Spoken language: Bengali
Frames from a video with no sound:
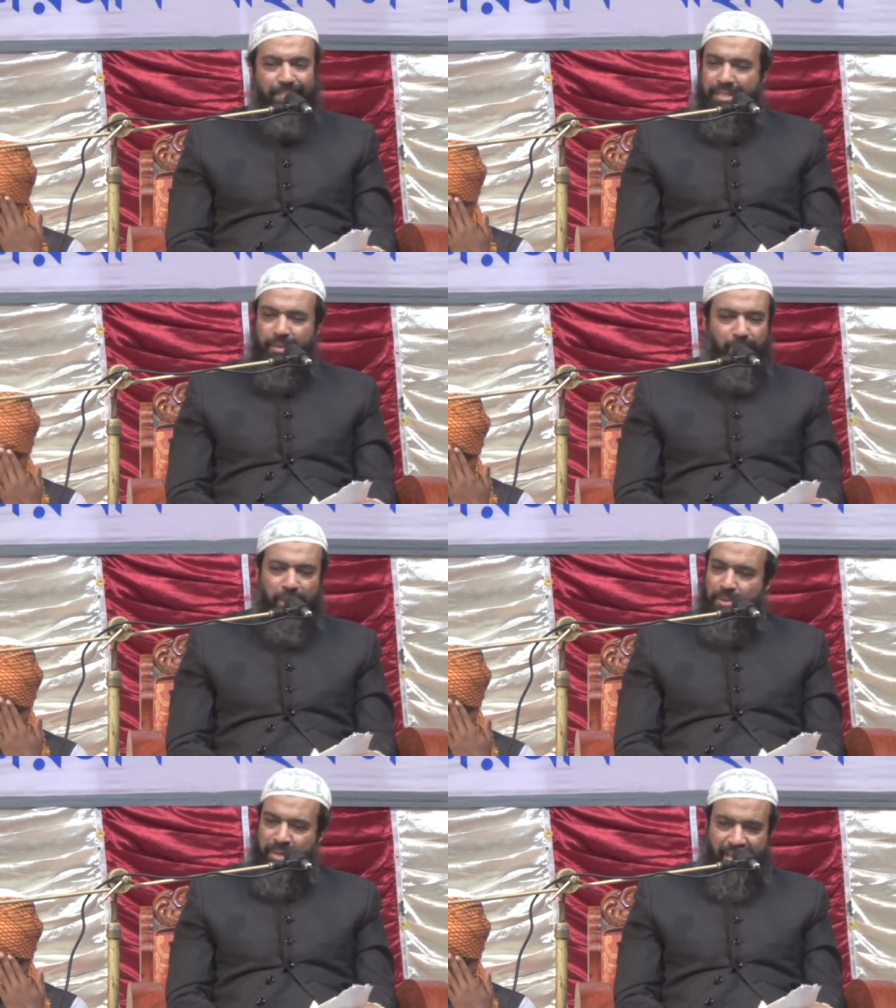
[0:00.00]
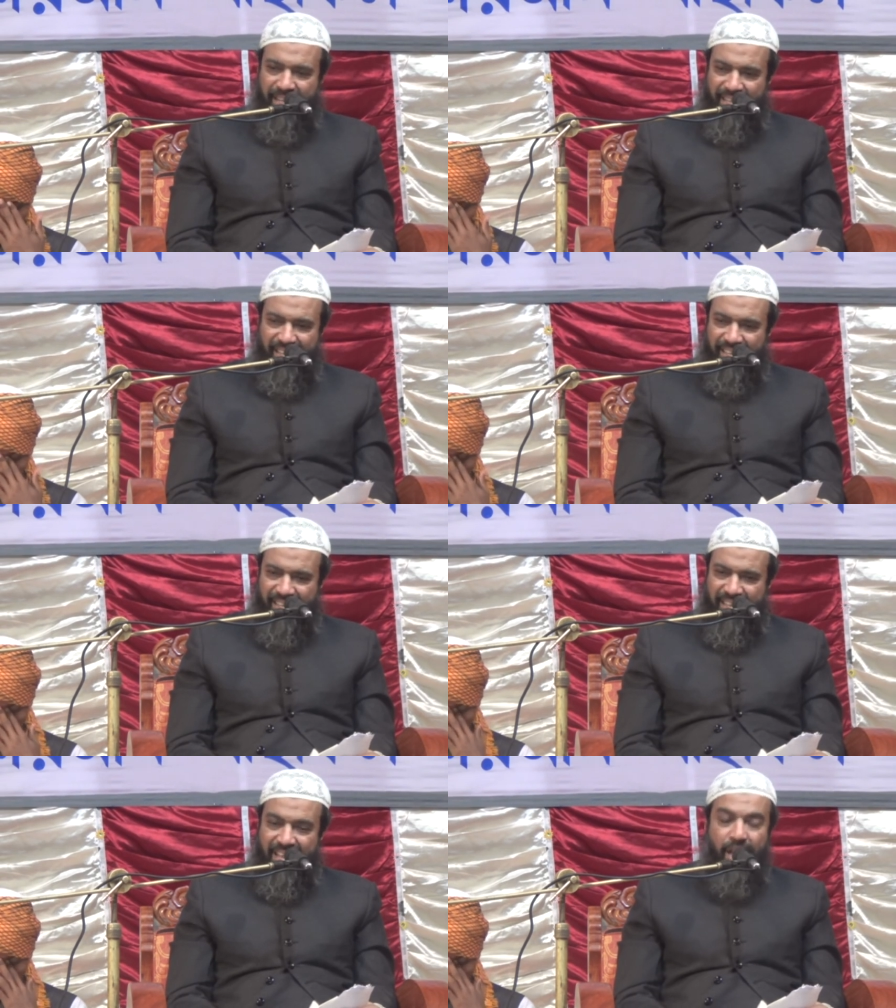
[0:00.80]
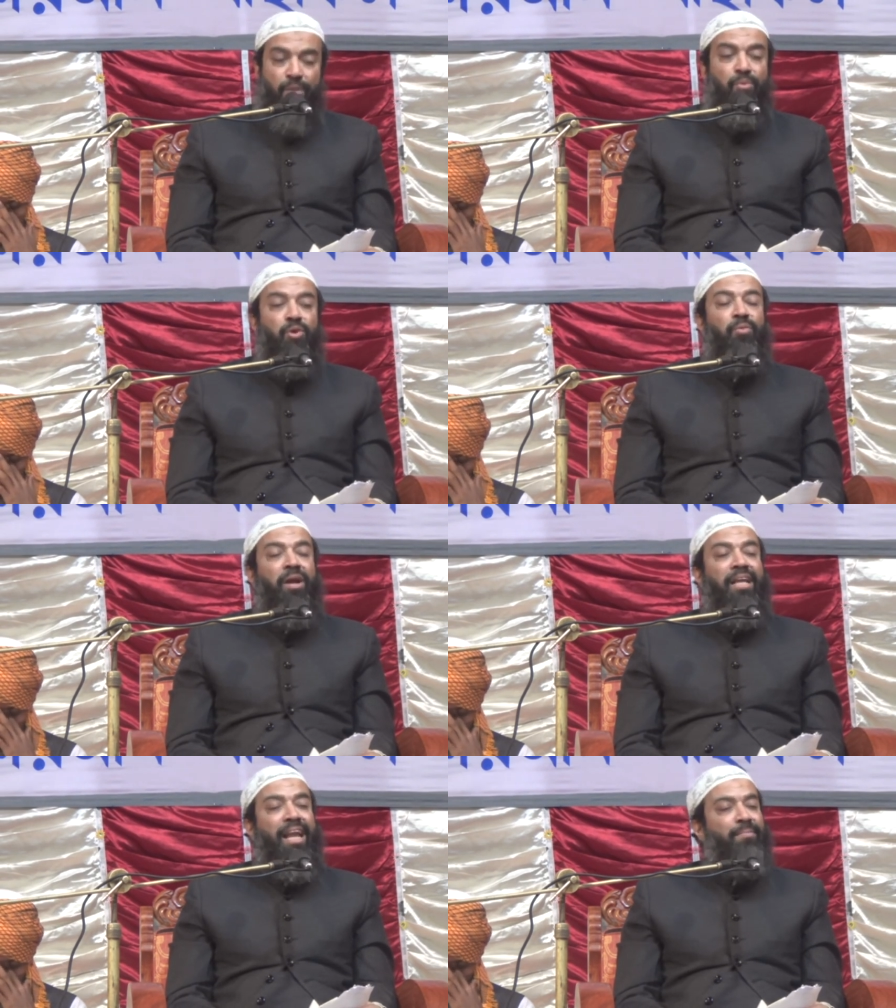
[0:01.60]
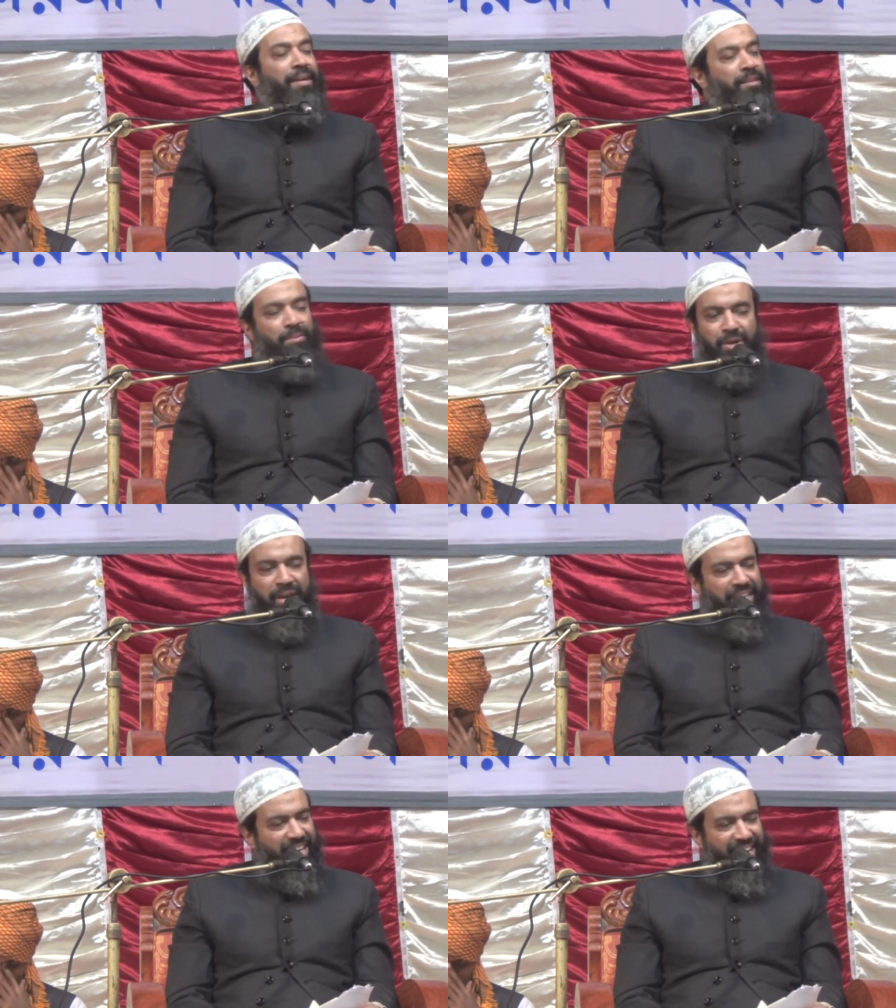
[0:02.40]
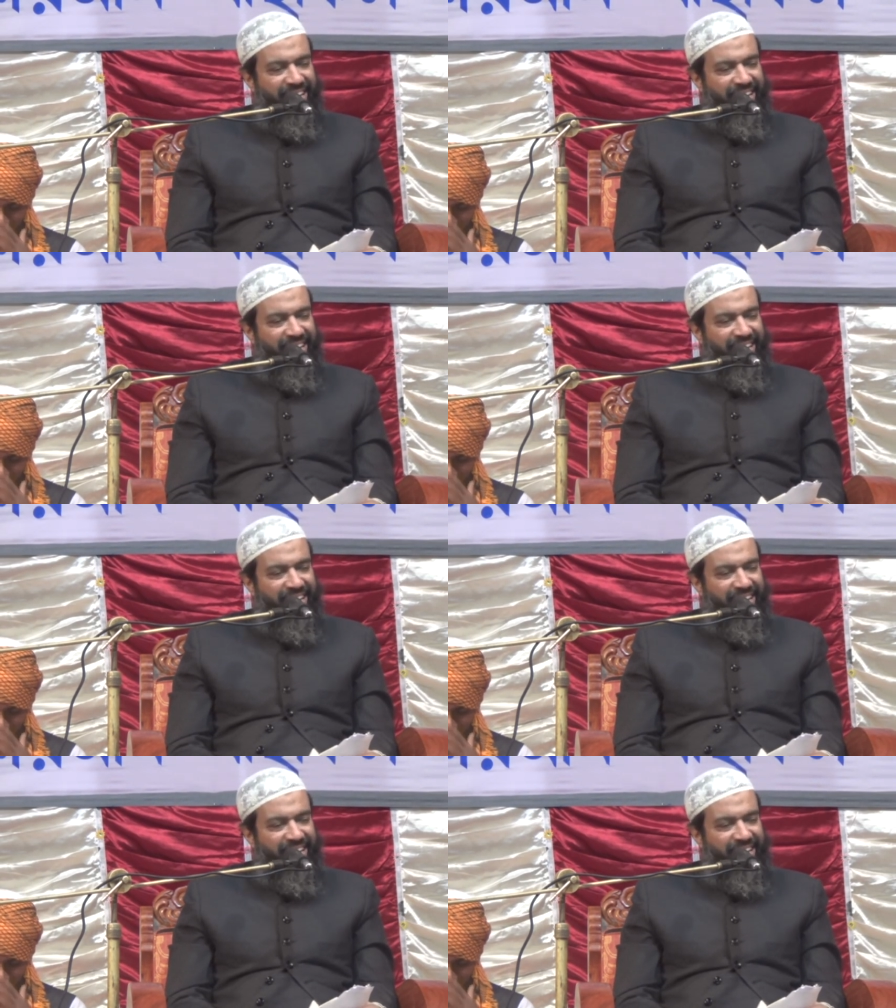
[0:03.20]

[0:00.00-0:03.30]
পায়জামা পরলে হবে না ফুটবল খেলা পায়জামা পরে হয় না